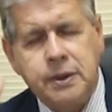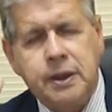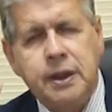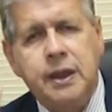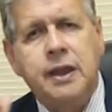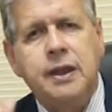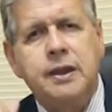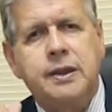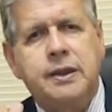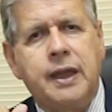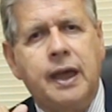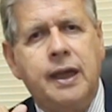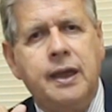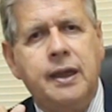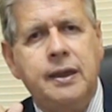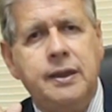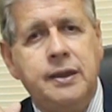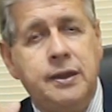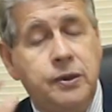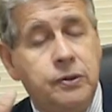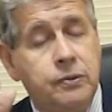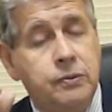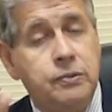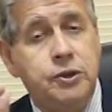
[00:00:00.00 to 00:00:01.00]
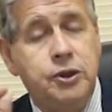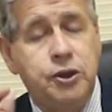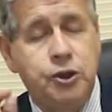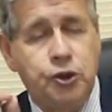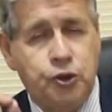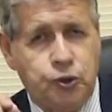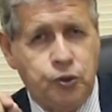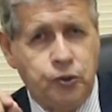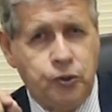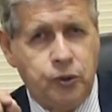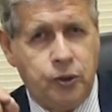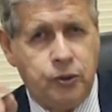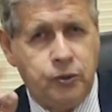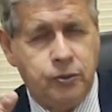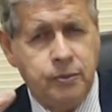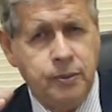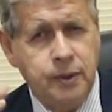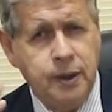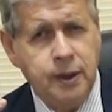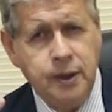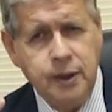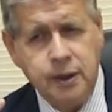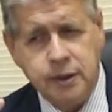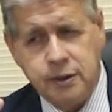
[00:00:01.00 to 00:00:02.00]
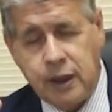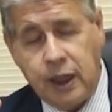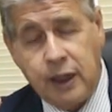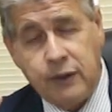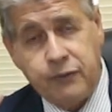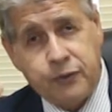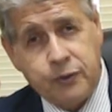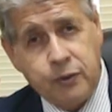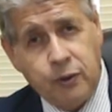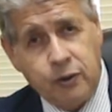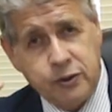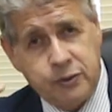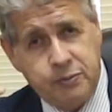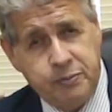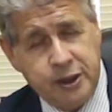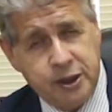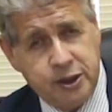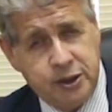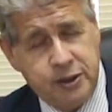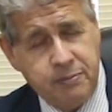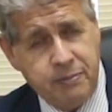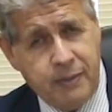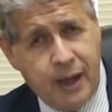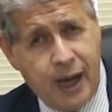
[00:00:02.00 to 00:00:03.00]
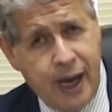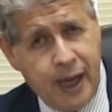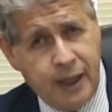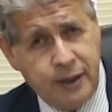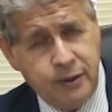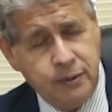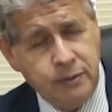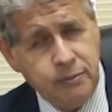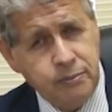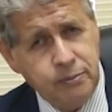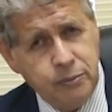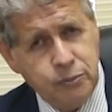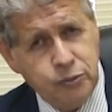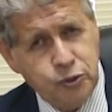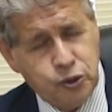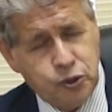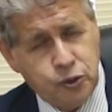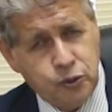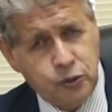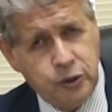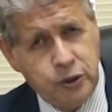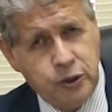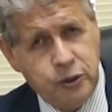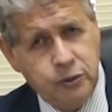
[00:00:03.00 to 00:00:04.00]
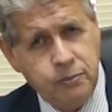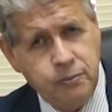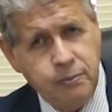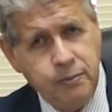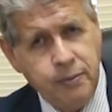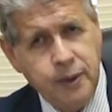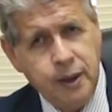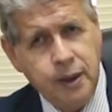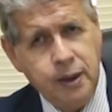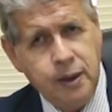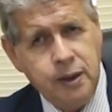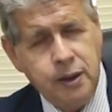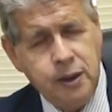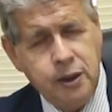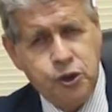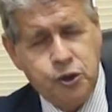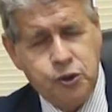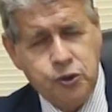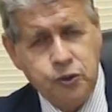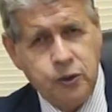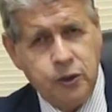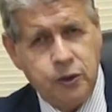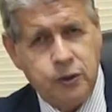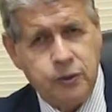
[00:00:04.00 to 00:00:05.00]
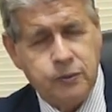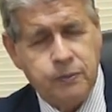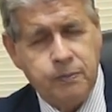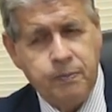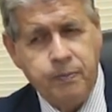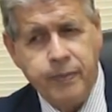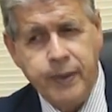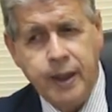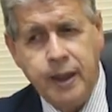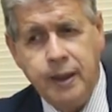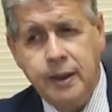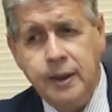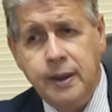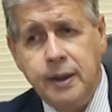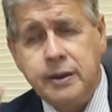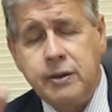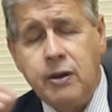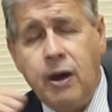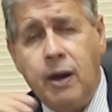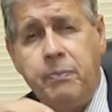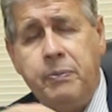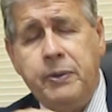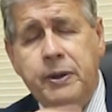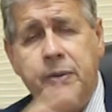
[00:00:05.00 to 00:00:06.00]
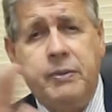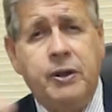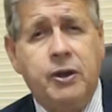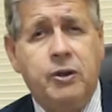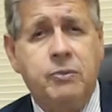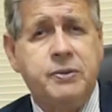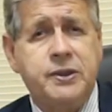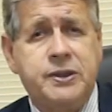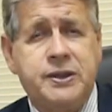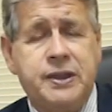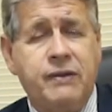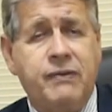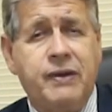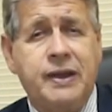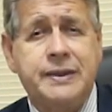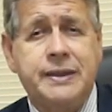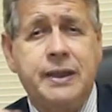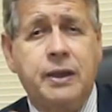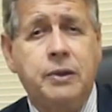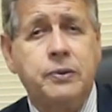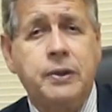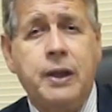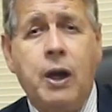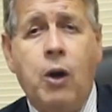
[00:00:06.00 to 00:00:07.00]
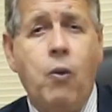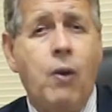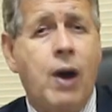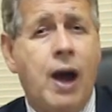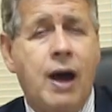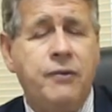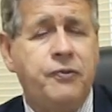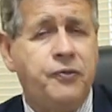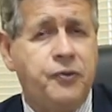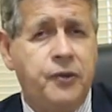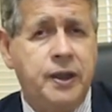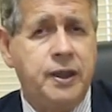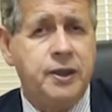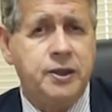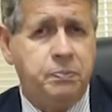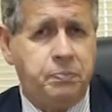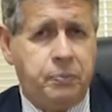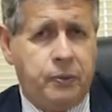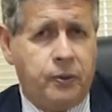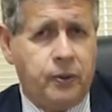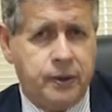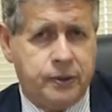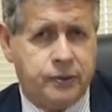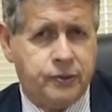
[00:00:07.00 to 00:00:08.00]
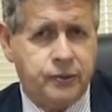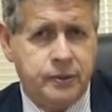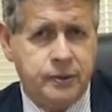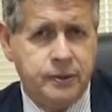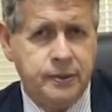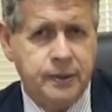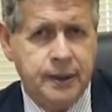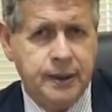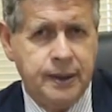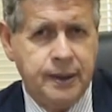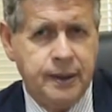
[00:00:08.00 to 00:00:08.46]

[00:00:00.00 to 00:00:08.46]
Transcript: 31 de julho. Então, ela ficou os meses de maio, junho e julho. Então, a primeira observação: não há folha de ponto.